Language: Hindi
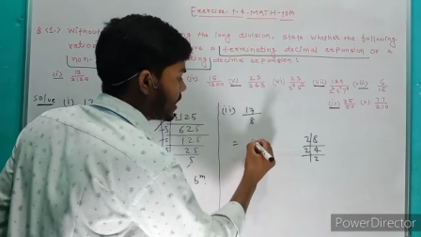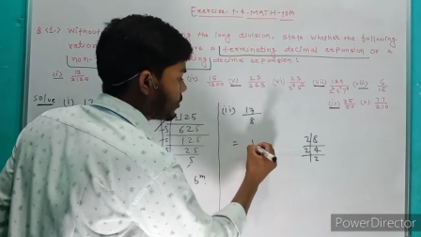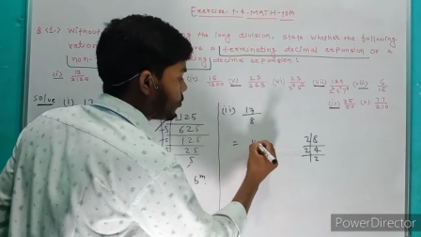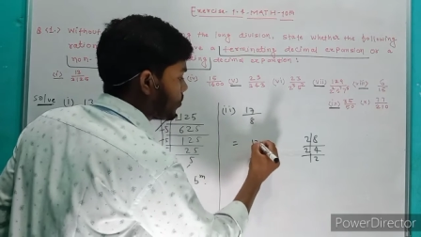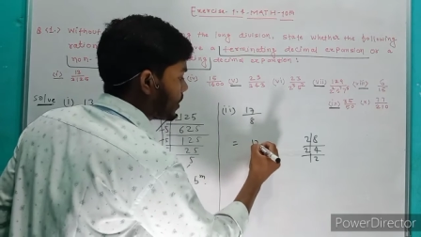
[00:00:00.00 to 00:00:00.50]
हैं
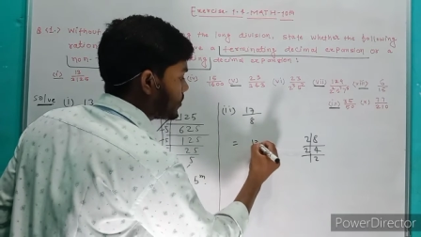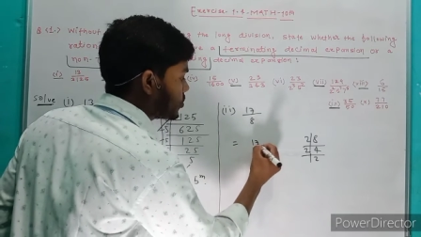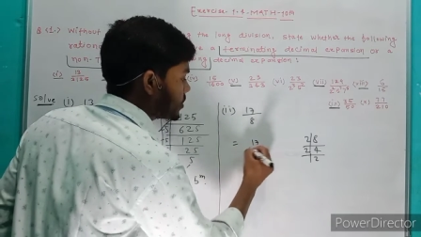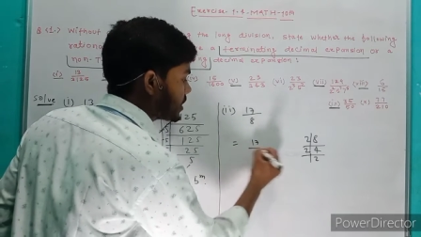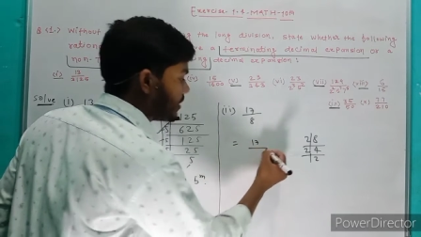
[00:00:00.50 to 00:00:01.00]
ऊपर में
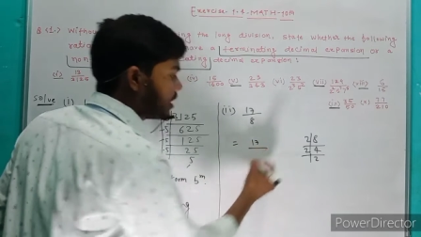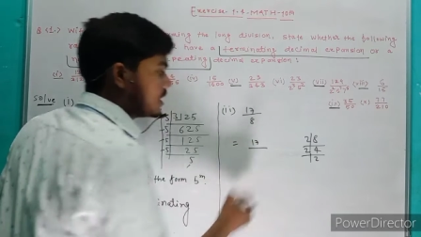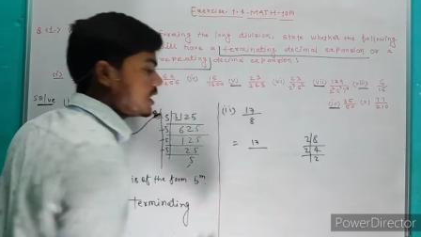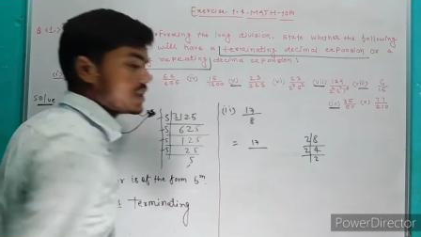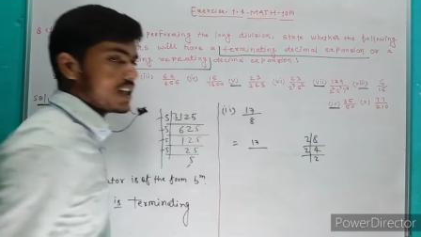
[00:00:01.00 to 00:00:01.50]
तो
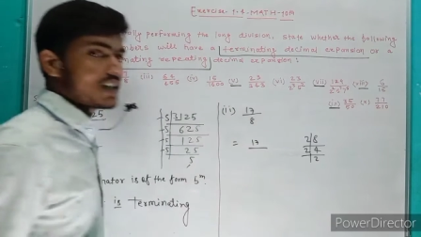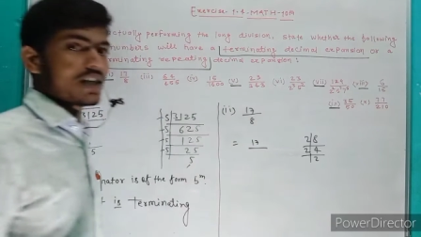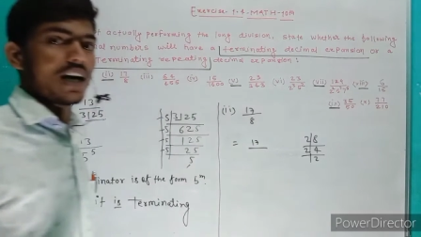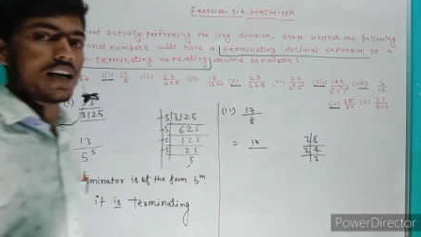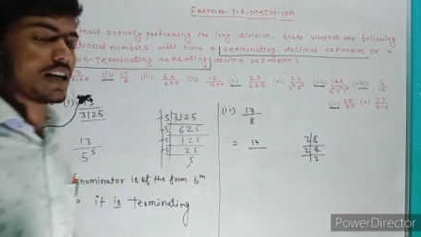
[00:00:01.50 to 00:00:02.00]
सेवेंटीन है
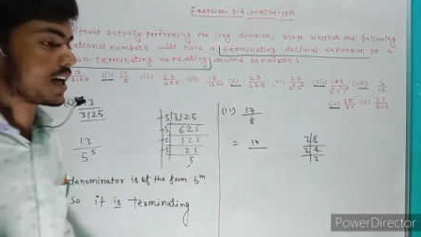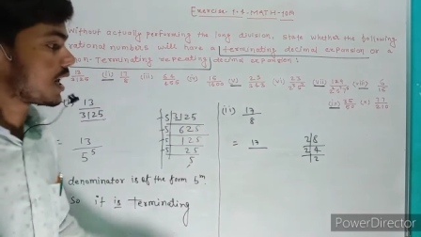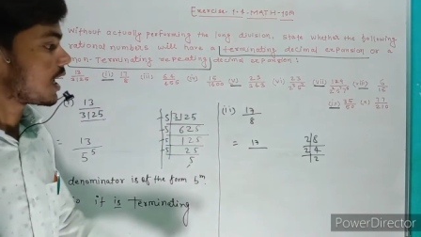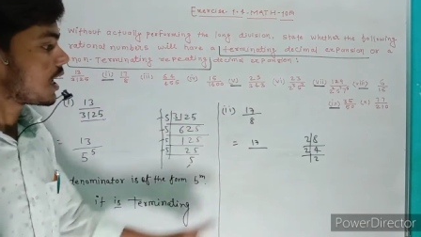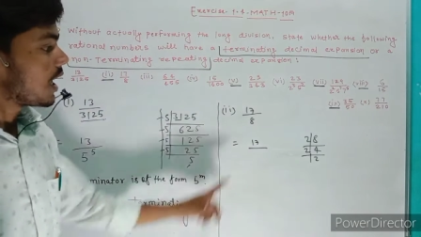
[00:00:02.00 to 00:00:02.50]
छेड़छाड़ नहीं
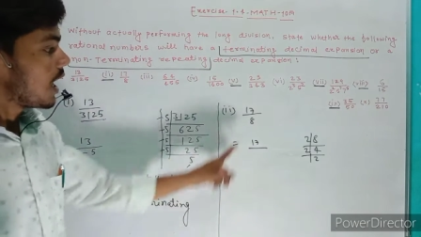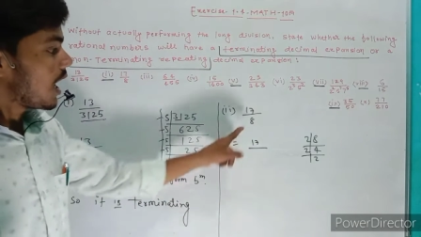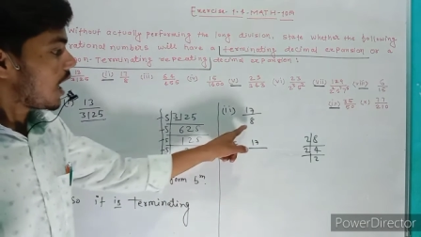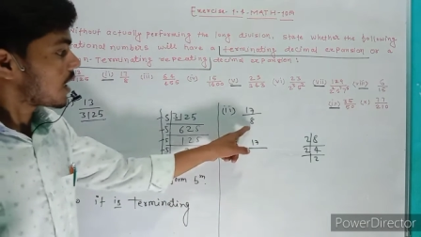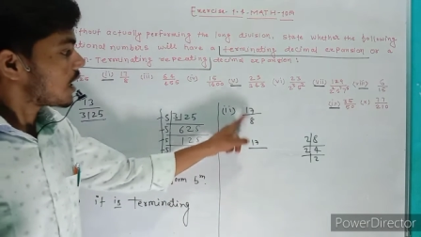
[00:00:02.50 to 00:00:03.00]
करना है
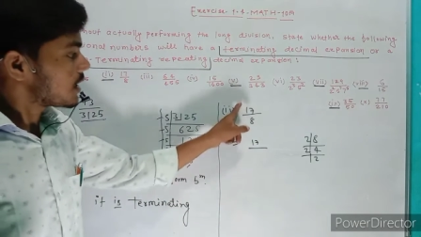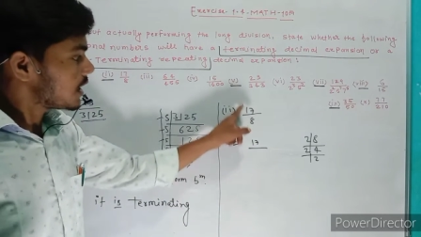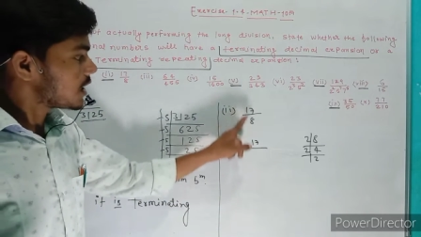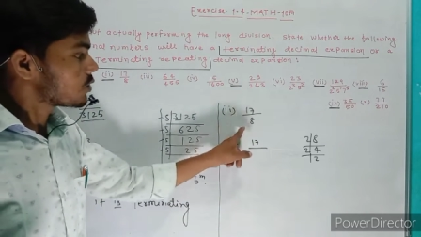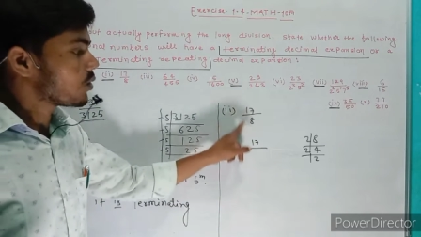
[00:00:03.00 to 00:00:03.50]
हाँ
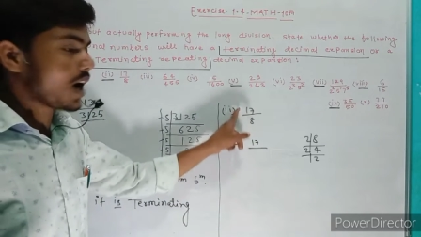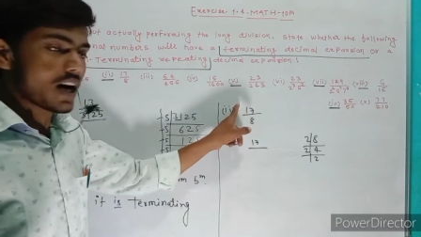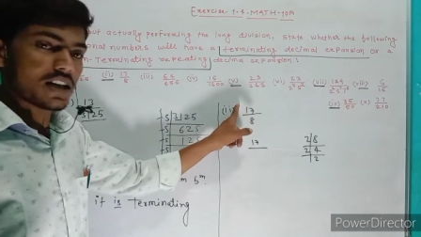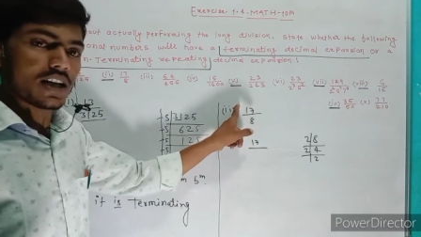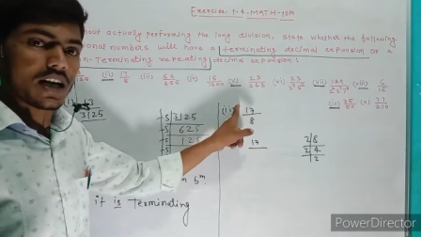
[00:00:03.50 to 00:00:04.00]
कटेगा तो
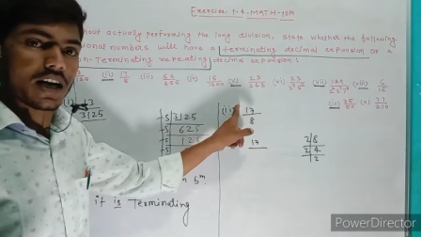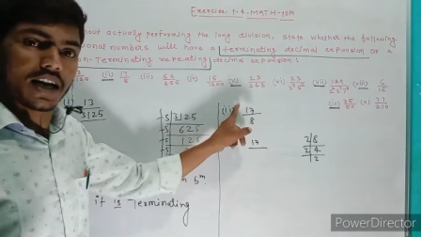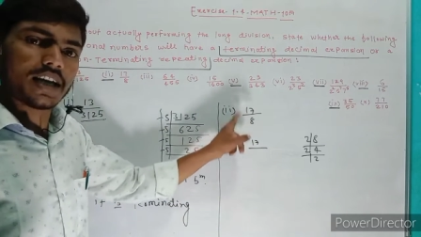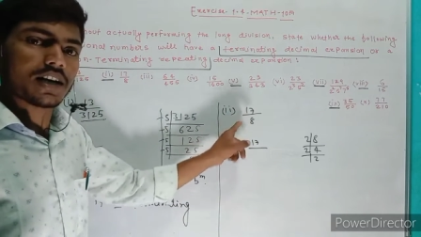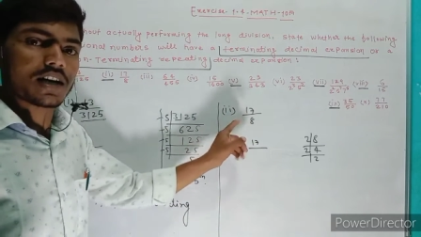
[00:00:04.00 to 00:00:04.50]
काट देना है
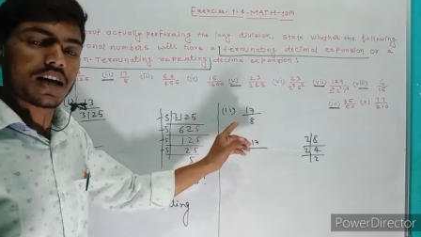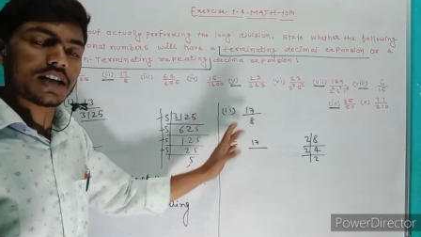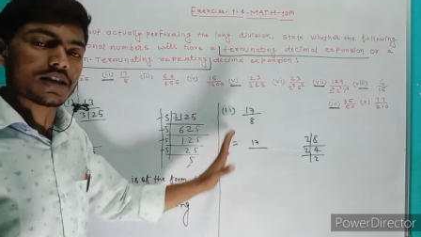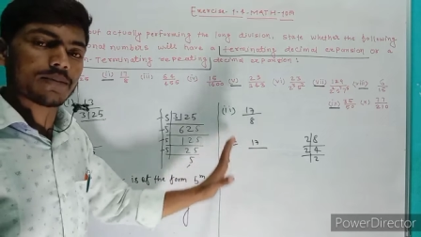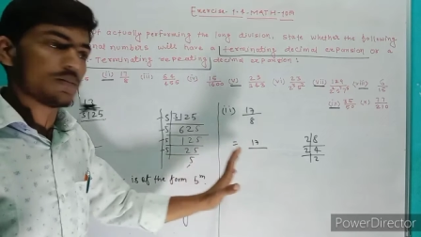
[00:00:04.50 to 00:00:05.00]
नहीं कट रहा
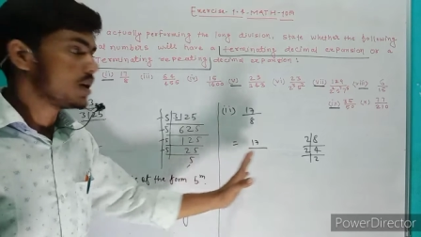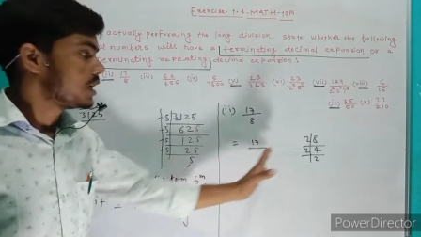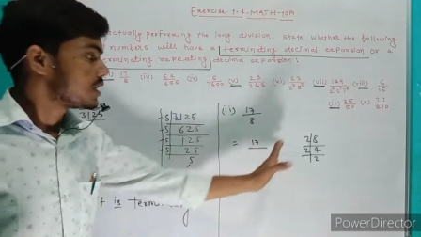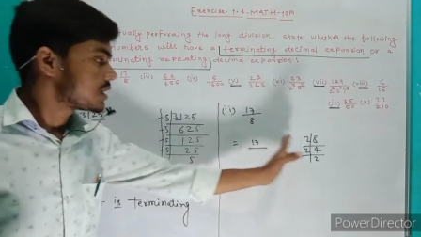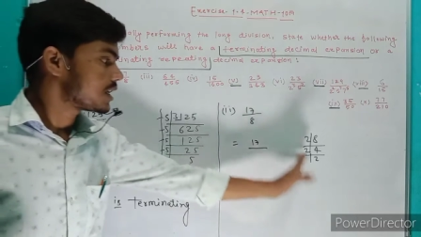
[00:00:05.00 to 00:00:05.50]
है तब
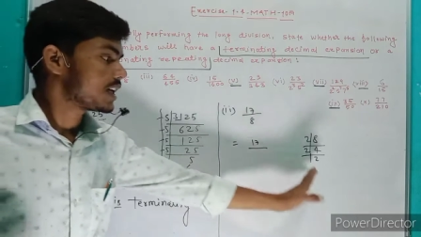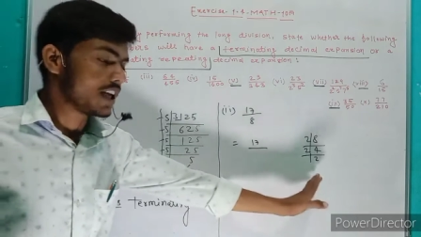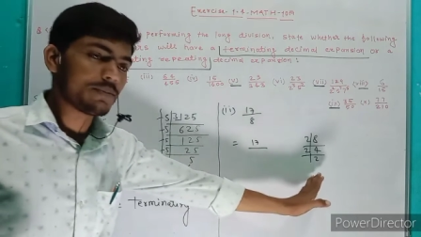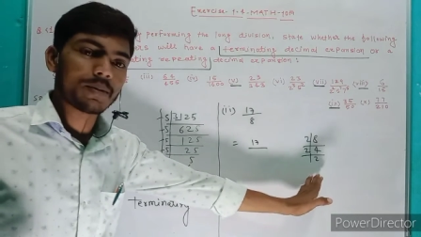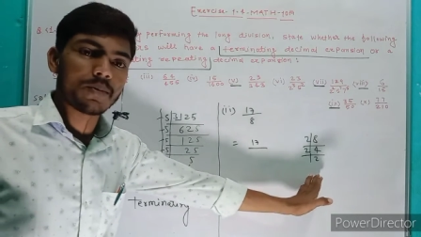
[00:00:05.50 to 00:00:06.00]
सीधा
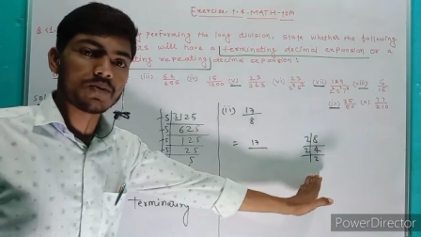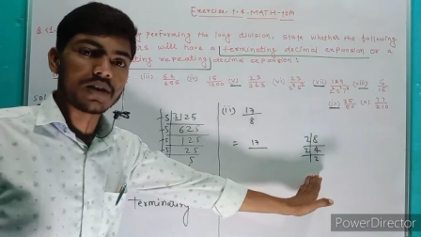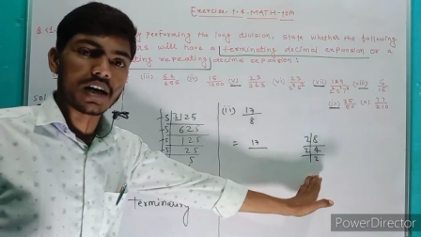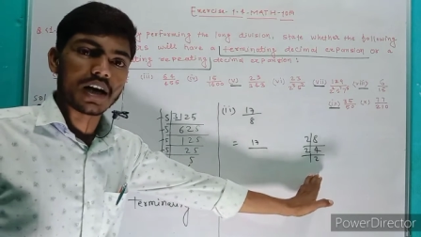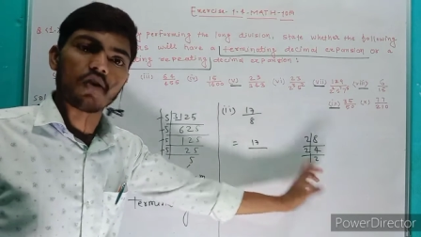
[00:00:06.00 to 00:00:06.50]
यहीं पर पहुंच
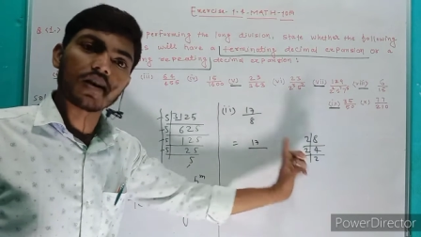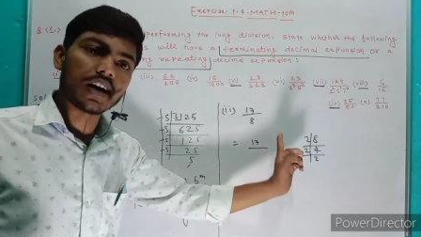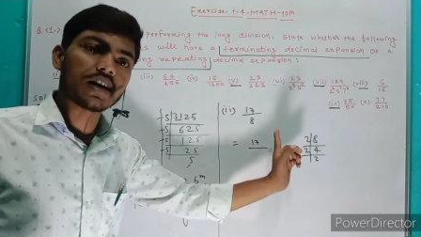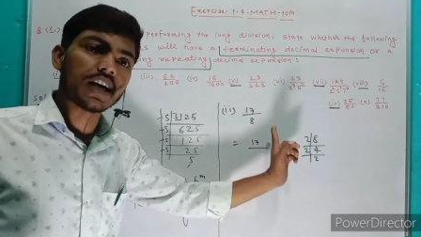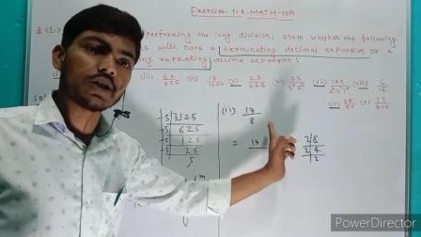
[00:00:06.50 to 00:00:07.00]
जाना है और
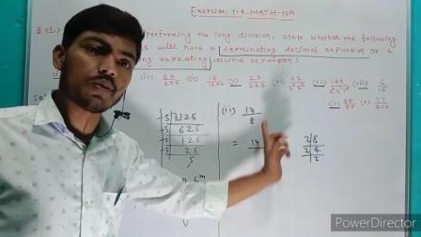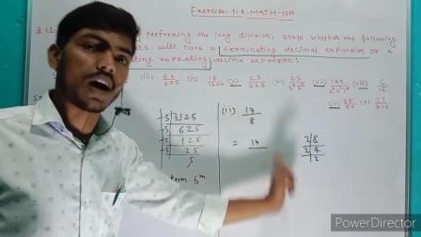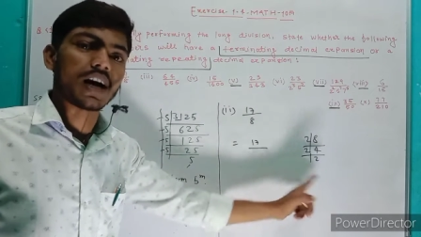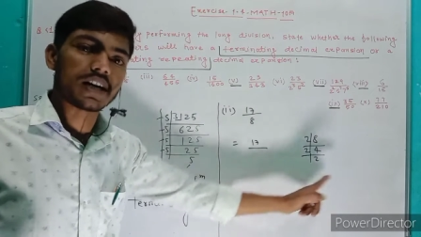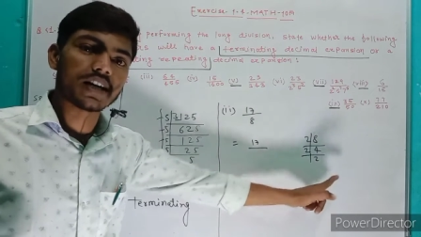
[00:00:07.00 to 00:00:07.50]
कट रहा है तो
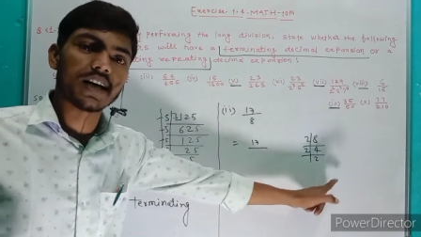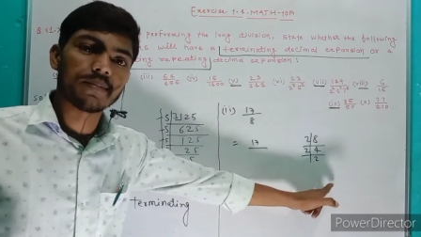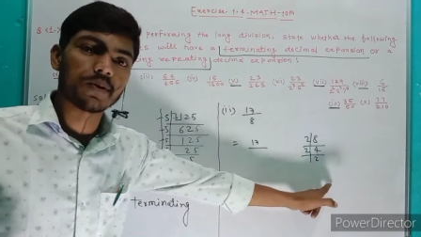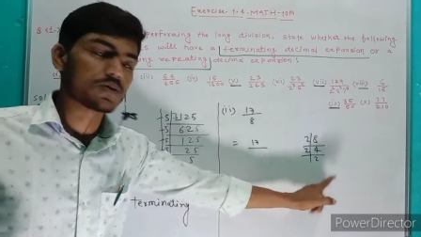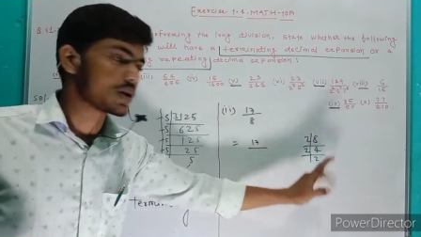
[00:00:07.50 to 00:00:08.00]
काट के
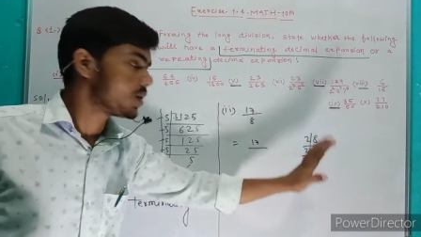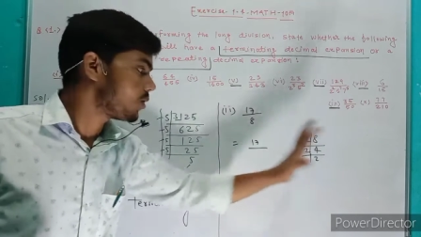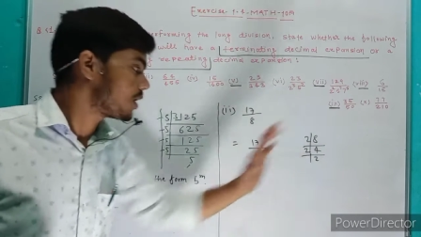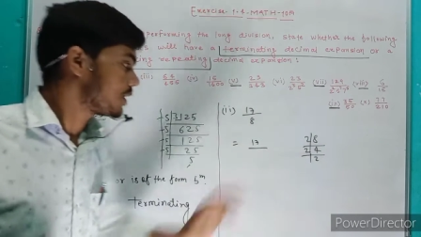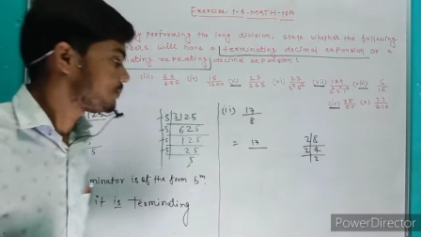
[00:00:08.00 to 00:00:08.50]
यहाँ पहुंचना है
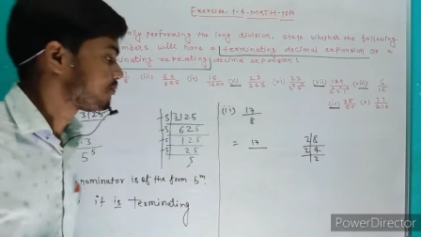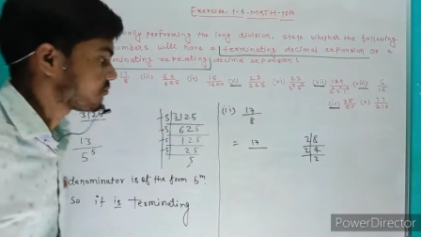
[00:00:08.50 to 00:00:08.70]
ओके